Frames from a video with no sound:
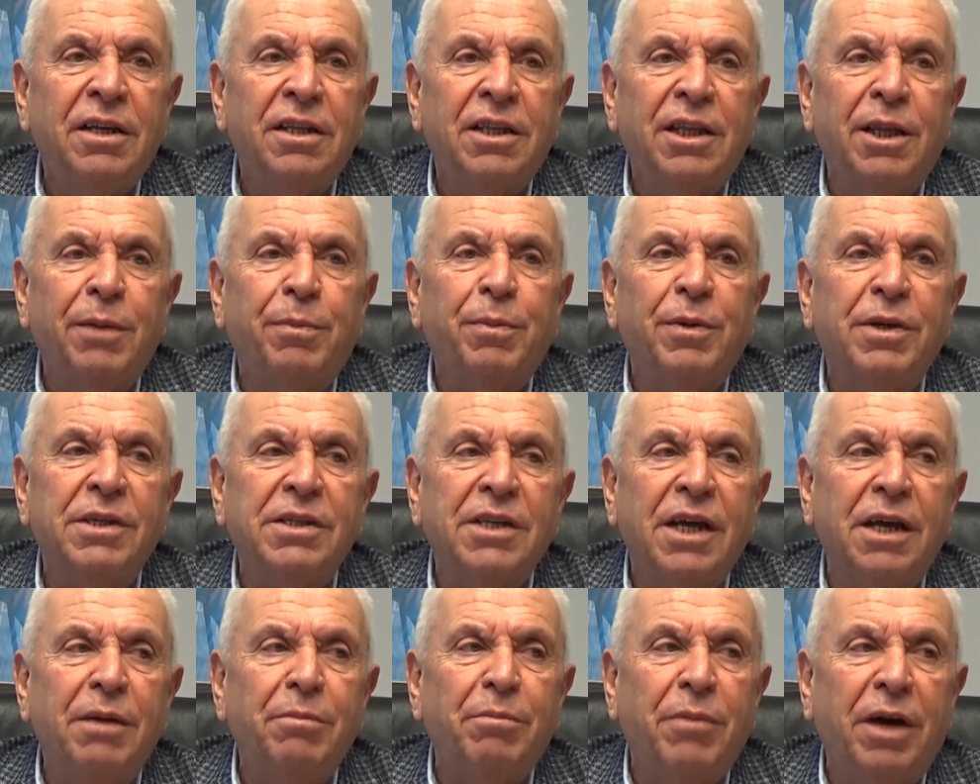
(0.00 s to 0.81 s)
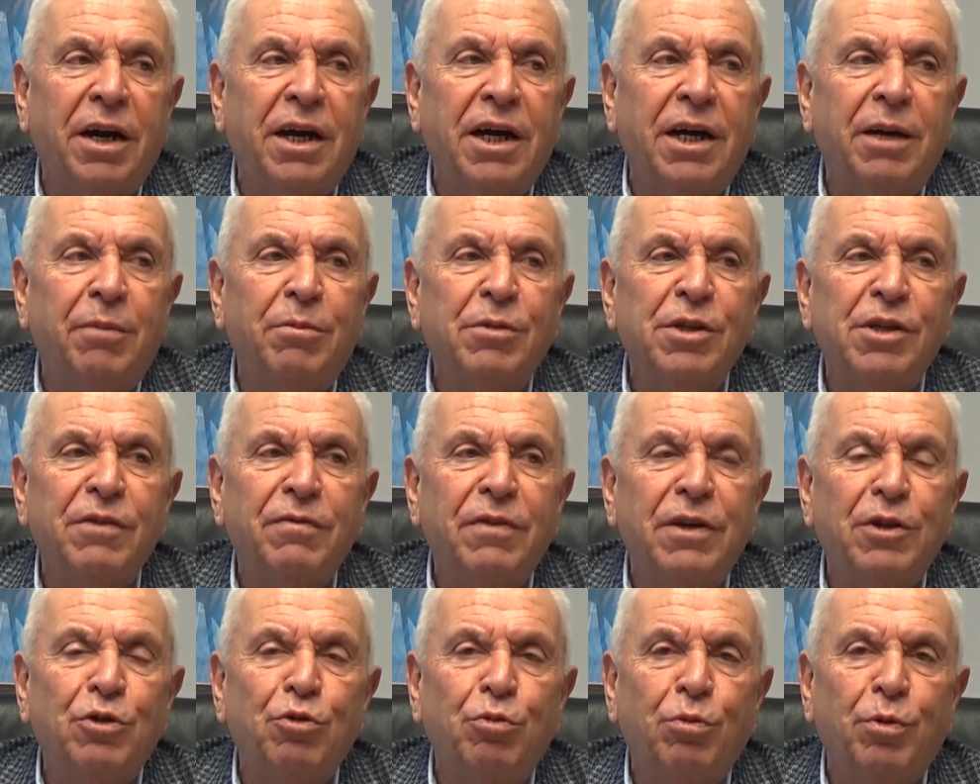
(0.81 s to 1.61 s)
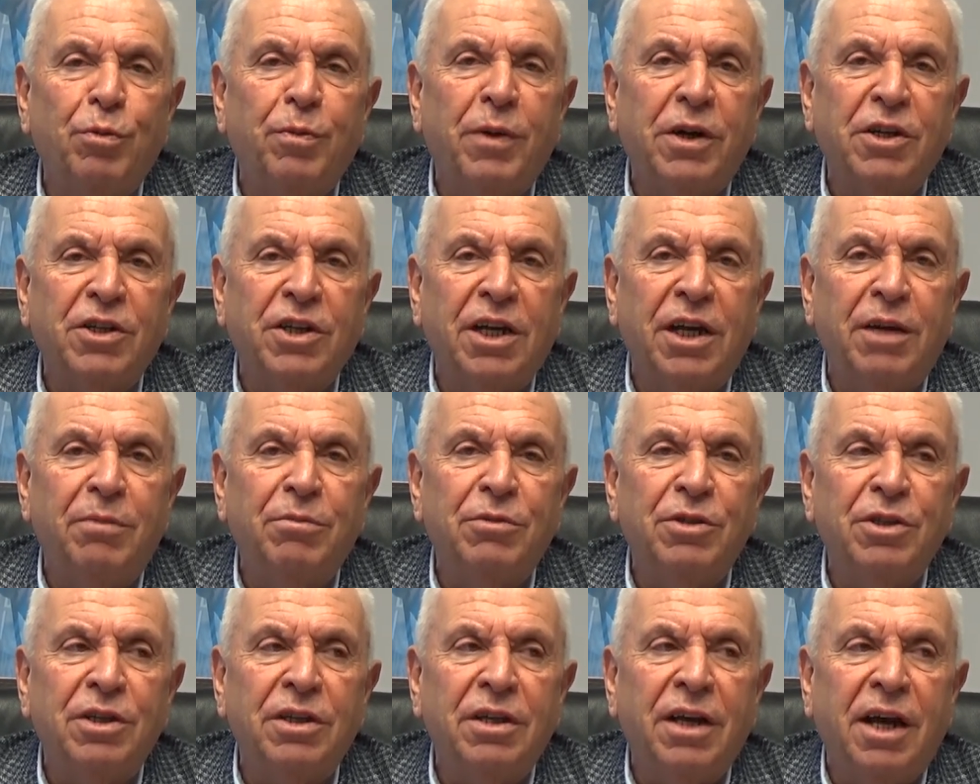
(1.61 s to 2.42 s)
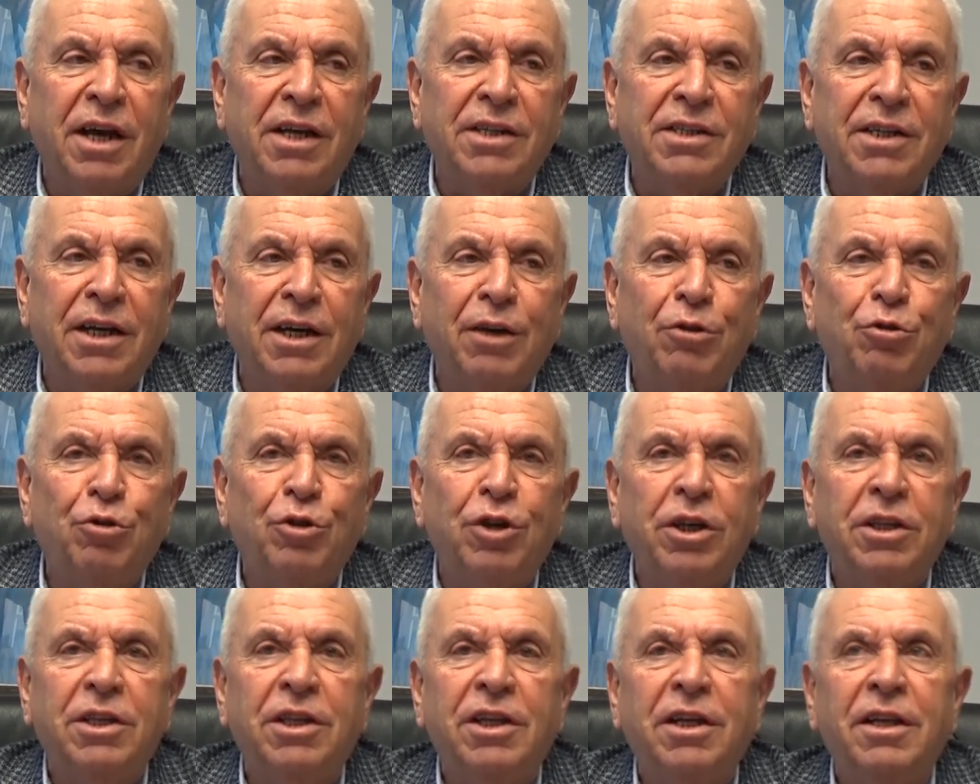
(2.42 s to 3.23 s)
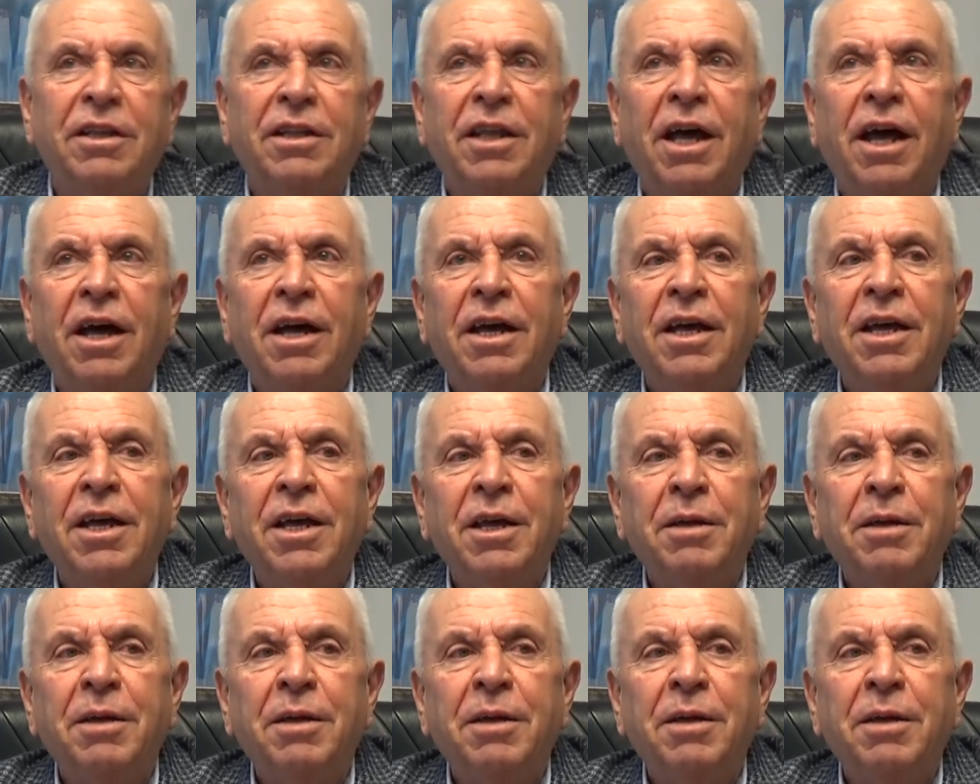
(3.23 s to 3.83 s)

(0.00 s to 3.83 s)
Tıpkı Sayın Bakanımızın ve Cumhurbaşkanımızın asgari ücret yılda